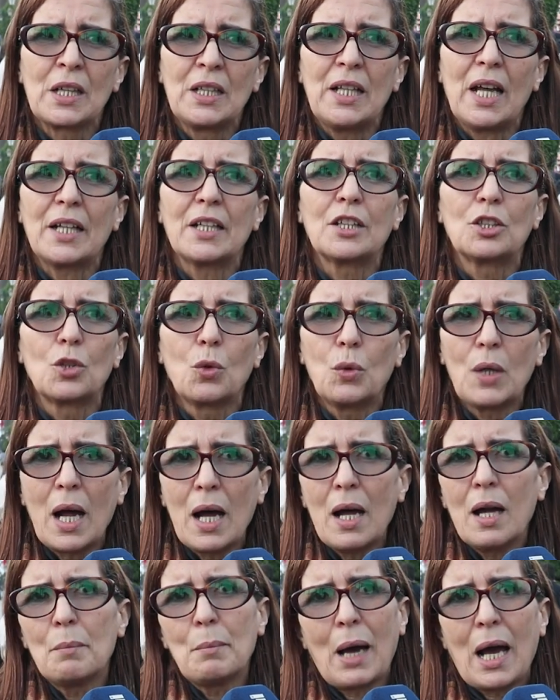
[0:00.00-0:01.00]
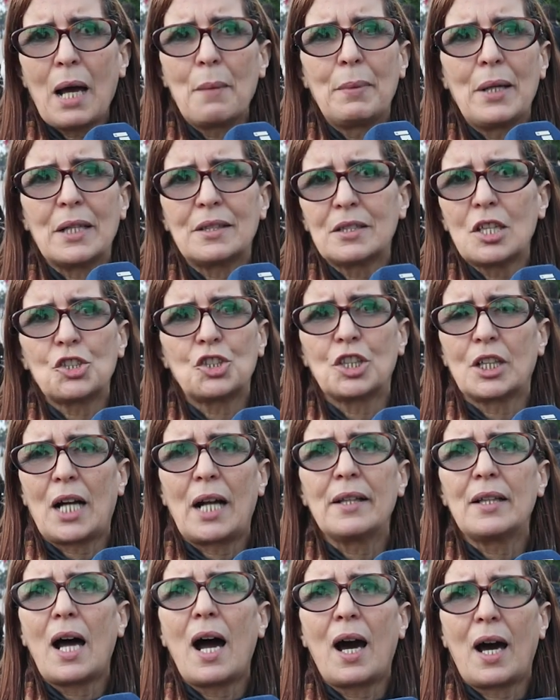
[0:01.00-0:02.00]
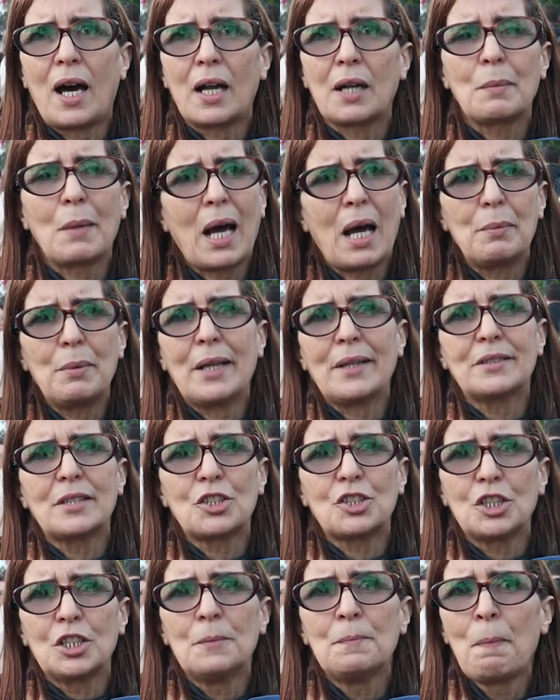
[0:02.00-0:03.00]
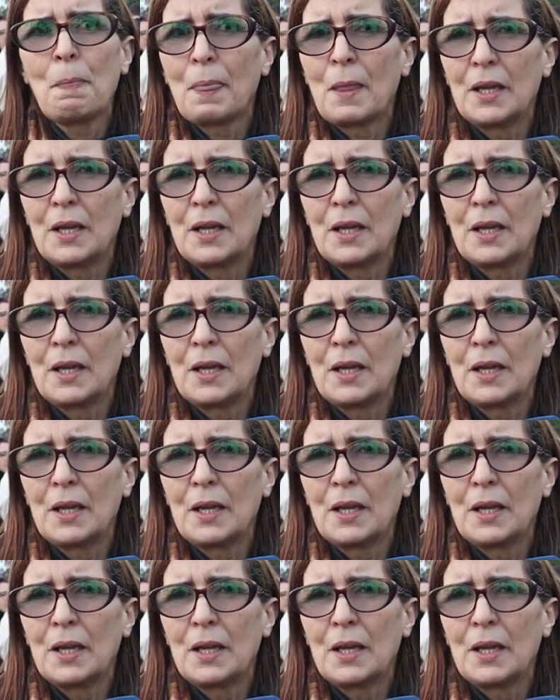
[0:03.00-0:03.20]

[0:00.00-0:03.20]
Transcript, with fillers: لان الدوله ما قبلت حتى شي راي اخر ما قبلت حتى شي